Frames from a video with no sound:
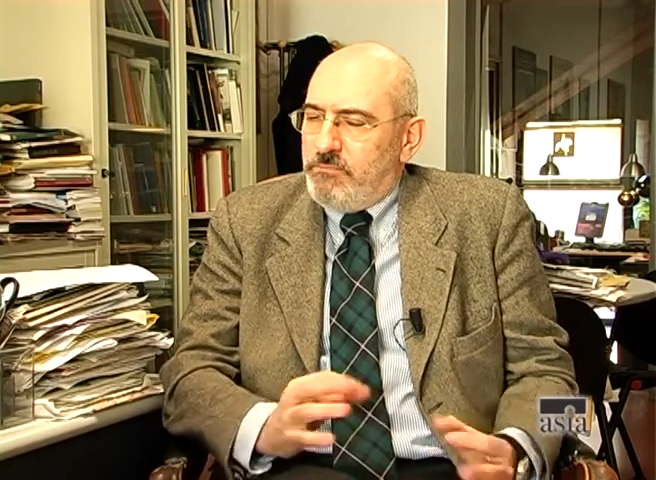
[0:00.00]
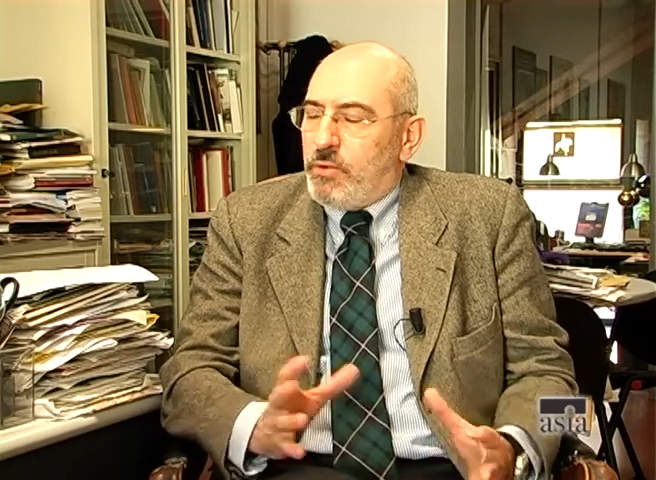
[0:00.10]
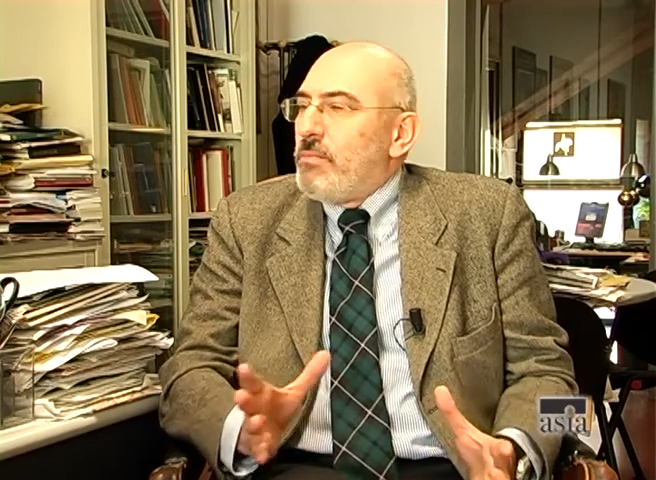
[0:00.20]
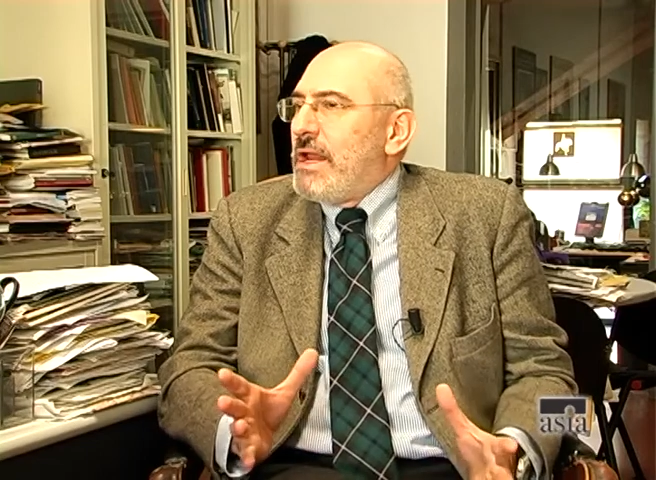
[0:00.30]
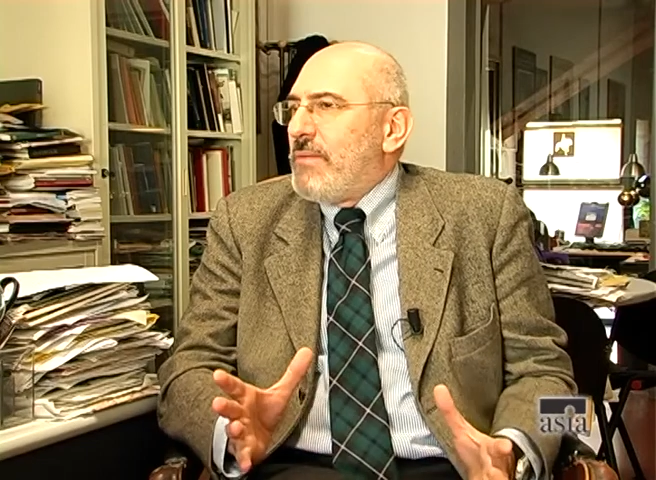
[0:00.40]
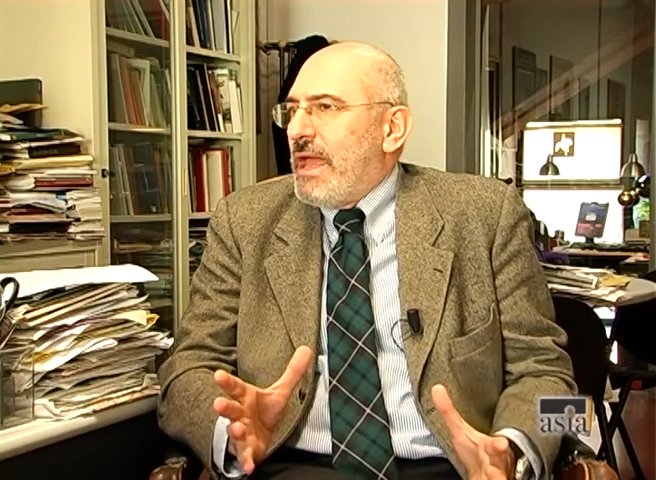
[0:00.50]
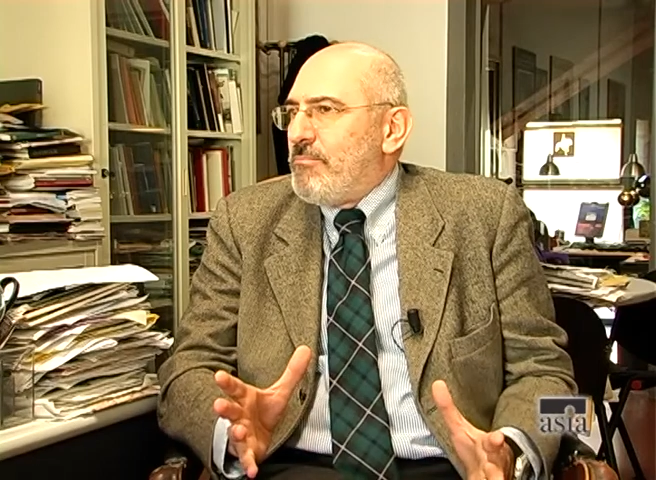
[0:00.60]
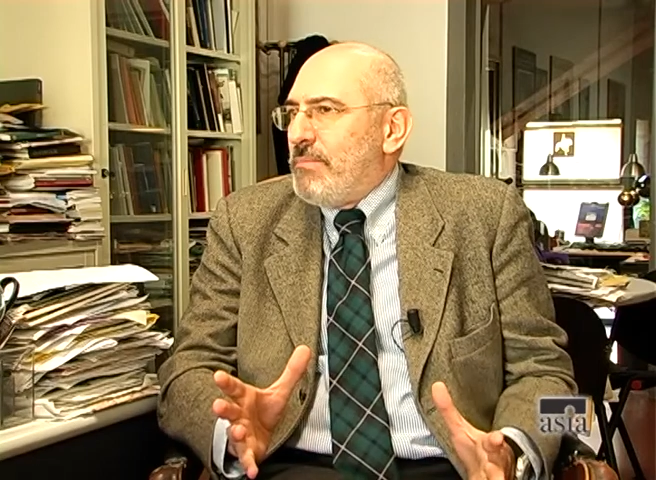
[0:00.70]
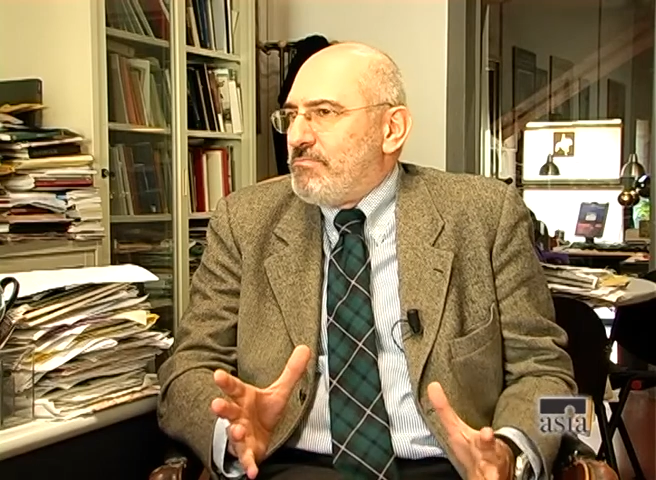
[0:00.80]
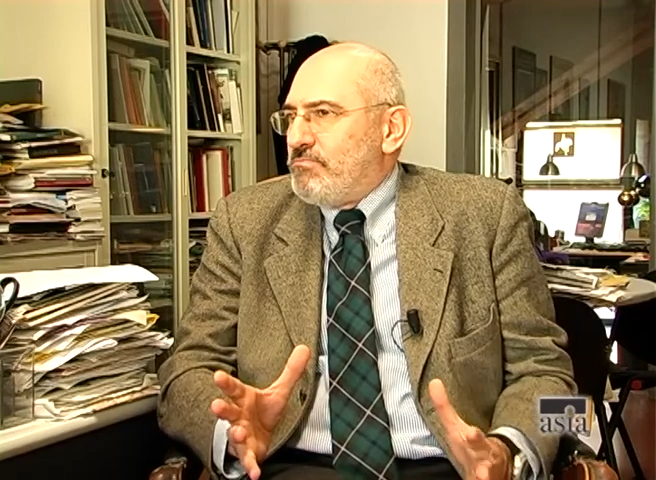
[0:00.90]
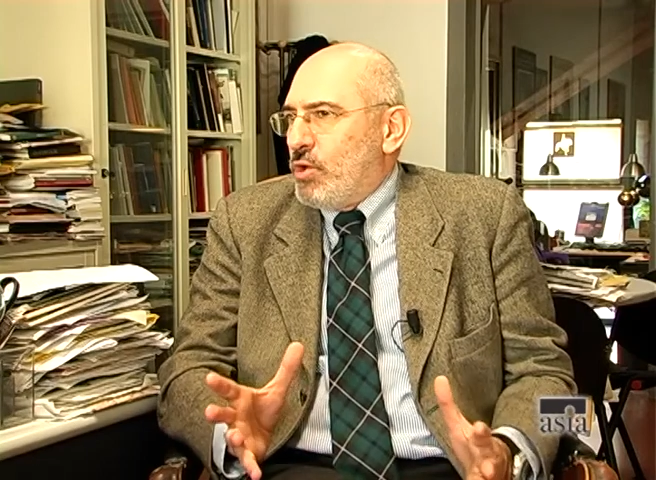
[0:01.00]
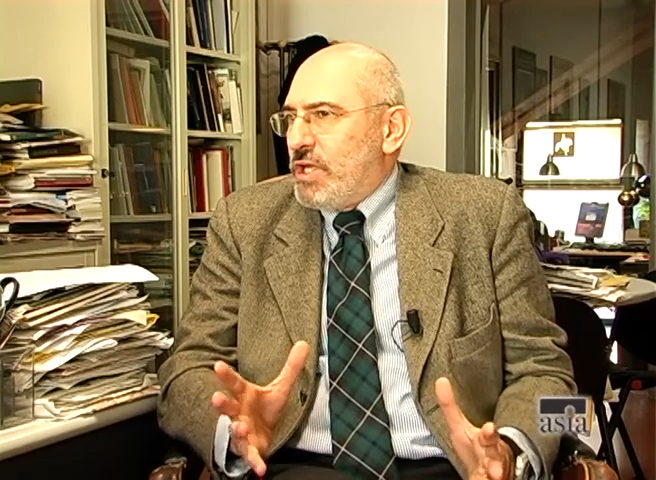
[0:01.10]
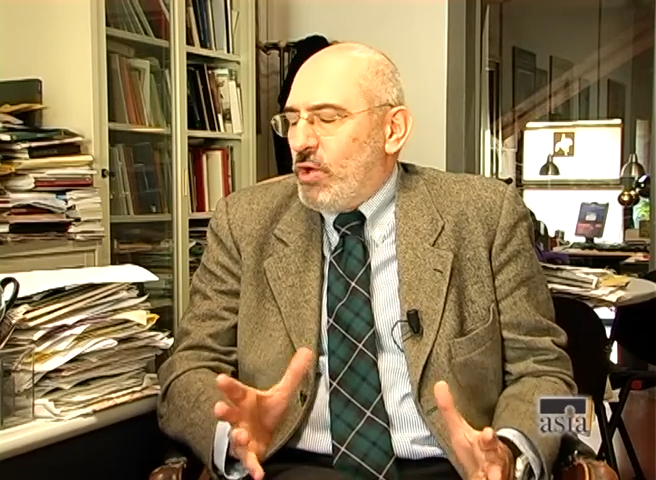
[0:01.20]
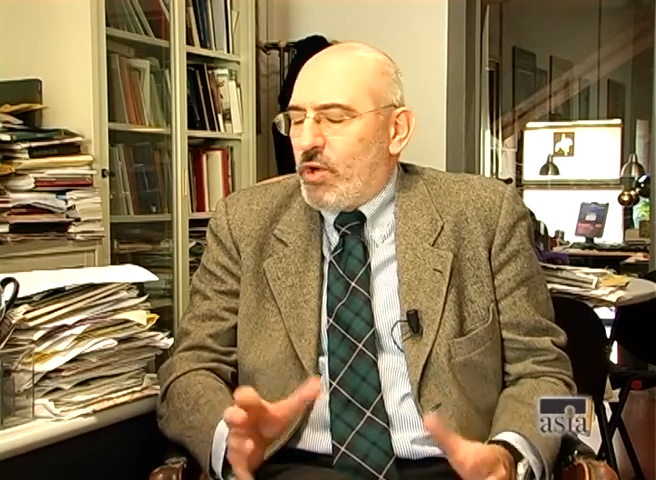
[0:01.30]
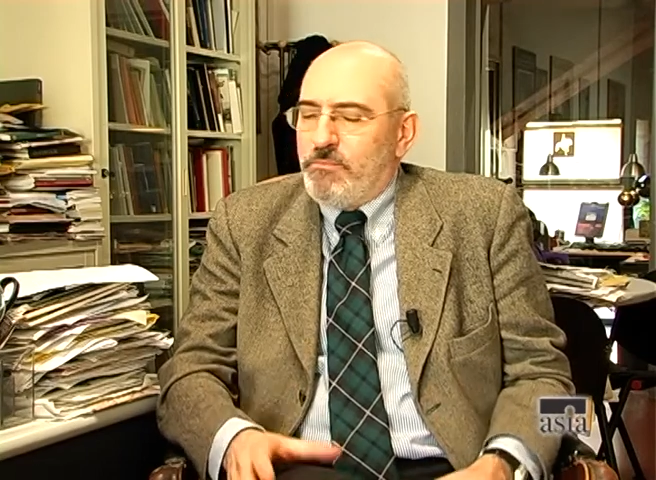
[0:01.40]
problema è un
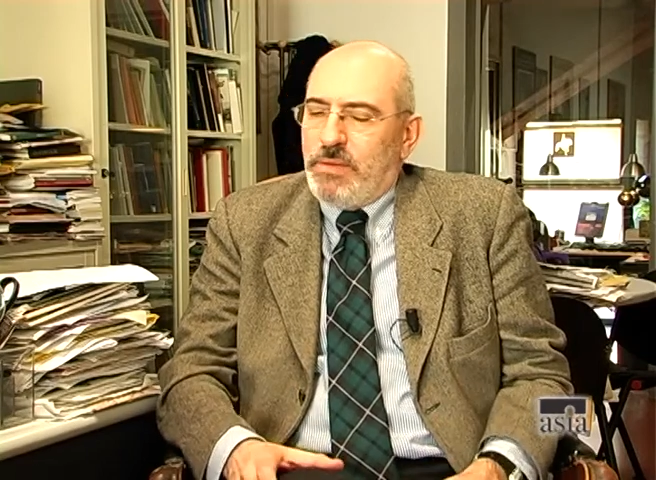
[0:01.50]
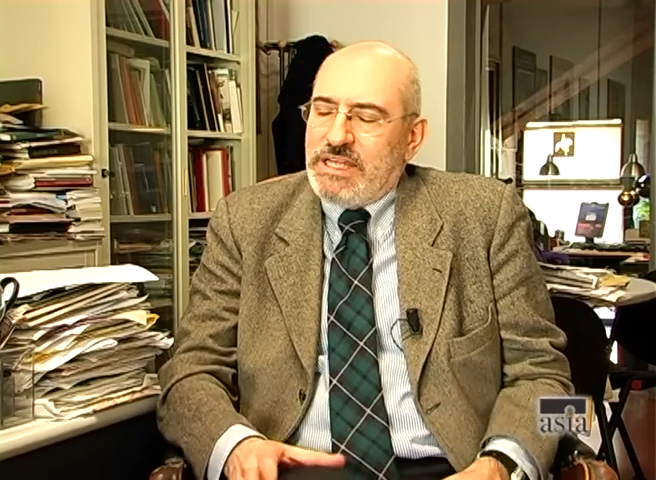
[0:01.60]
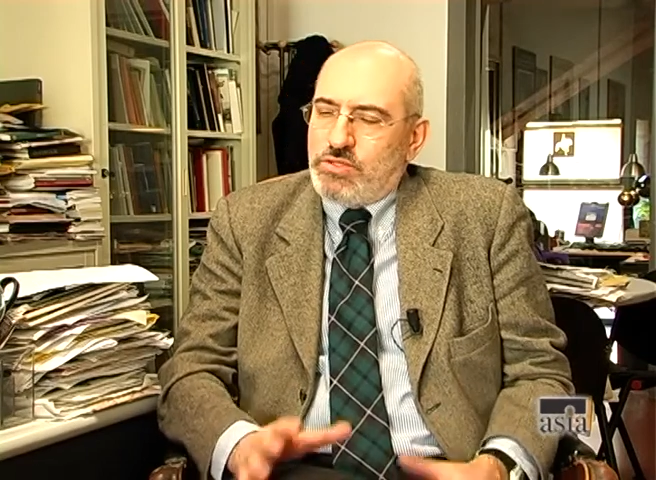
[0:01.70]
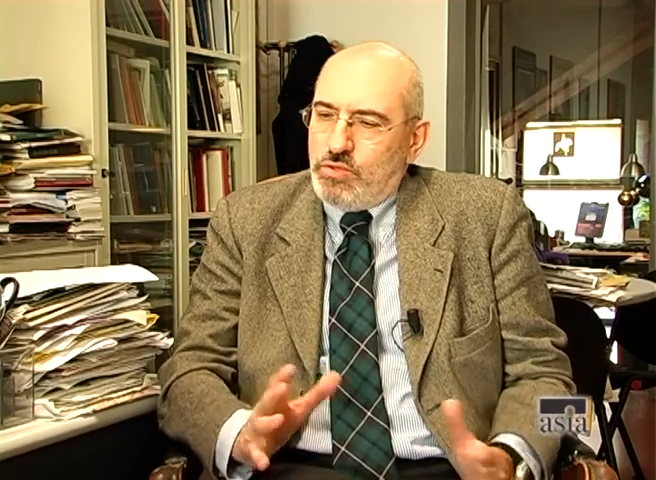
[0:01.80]
pochino complesso,